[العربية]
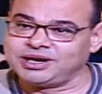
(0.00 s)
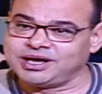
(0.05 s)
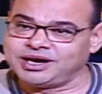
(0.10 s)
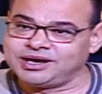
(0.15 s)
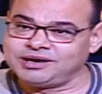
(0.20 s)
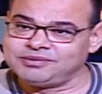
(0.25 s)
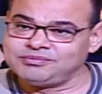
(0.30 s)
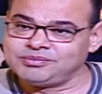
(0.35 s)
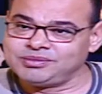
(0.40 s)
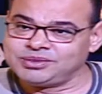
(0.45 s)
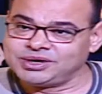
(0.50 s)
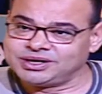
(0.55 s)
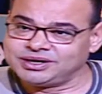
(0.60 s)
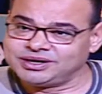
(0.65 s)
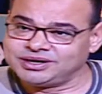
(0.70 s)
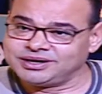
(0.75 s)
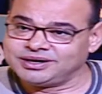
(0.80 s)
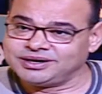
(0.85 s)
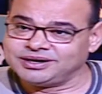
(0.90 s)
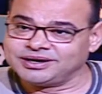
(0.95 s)
العام
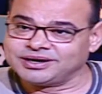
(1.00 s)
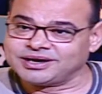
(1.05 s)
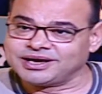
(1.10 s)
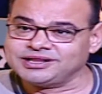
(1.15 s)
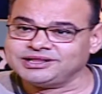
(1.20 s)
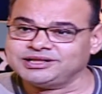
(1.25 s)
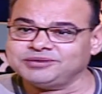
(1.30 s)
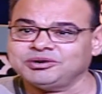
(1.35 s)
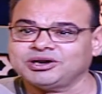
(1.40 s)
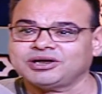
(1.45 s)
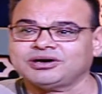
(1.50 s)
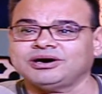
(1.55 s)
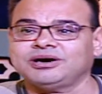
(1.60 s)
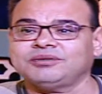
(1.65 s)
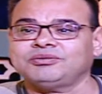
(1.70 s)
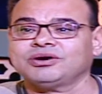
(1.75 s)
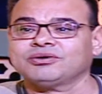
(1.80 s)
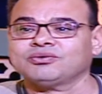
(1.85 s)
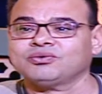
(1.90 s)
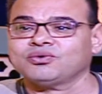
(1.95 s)
آه، كذب
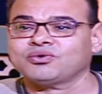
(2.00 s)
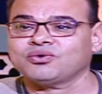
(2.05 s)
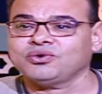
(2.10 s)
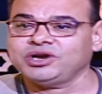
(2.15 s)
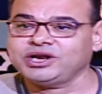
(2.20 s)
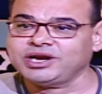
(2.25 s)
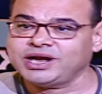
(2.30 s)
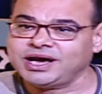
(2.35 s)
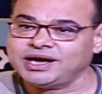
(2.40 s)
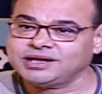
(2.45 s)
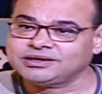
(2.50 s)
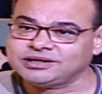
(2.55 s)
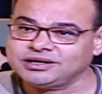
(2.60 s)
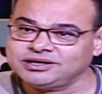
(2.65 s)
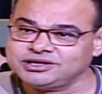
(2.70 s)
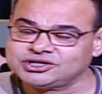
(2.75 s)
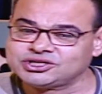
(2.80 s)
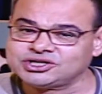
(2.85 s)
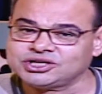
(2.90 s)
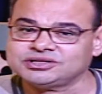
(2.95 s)
الخبر وكلنا حتى
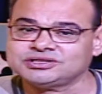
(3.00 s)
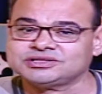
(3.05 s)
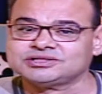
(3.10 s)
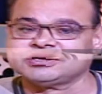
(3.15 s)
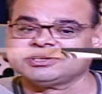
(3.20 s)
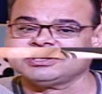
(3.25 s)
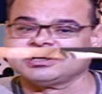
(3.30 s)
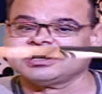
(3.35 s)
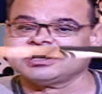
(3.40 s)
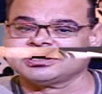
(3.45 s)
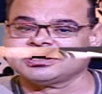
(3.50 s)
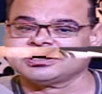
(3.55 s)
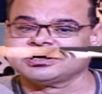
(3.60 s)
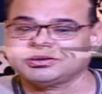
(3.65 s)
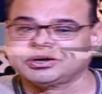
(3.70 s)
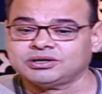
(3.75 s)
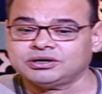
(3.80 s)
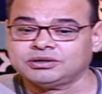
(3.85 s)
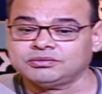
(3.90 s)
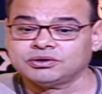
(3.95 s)
الزراعه
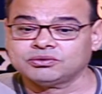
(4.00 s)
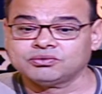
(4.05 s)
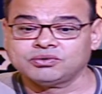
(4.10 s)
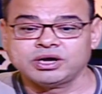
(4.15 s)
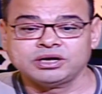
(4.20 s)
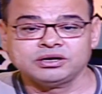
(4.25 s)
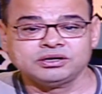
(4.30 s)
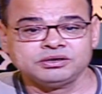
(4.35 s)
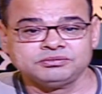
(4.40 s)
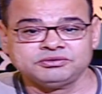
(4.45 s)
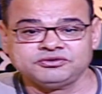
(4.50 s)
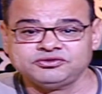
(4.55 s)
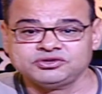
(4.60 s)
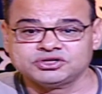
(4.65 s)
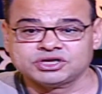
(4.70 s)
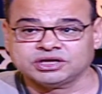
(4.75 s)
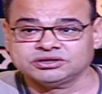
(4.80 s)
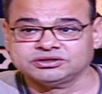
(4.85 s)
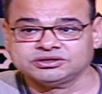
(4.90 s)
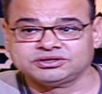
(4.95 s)
كذب الخبر وقال ان
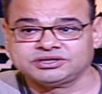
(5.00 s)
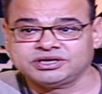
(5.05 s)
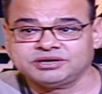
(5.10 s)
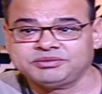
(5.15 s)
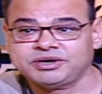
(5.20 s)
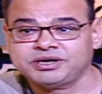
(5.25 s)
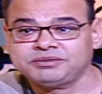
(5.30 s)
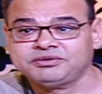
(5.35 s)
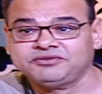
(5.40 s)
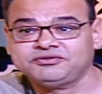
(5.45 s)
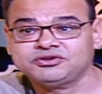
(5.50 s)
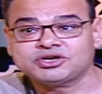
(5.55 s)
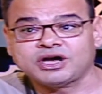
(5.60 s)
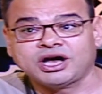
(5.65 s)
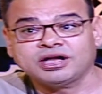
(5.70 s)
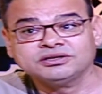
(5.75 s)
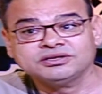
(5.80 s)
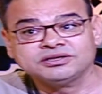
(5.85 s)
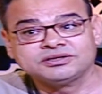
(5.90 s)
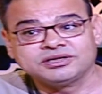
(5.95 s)
مفيش عض التعبان مفيش
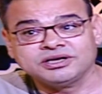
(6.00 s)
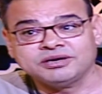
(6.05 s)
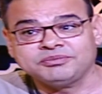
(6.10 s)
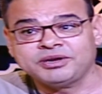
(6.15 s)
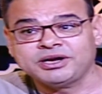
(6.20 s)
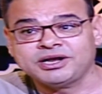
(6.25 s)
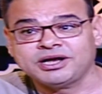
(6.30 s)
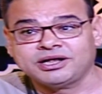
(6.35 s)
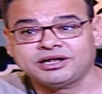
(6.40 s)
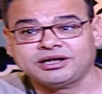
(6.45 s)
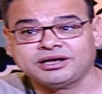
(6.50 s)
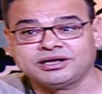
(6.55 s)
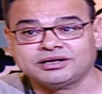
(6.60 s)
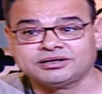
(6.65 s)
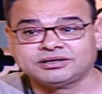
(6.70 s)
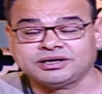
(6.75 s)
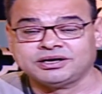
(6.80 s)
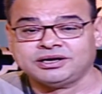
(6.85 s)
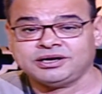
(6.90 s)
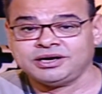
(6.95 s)
عض التعبان
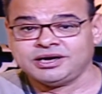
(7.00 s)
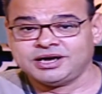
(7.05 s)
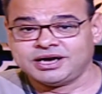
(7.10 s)
هت...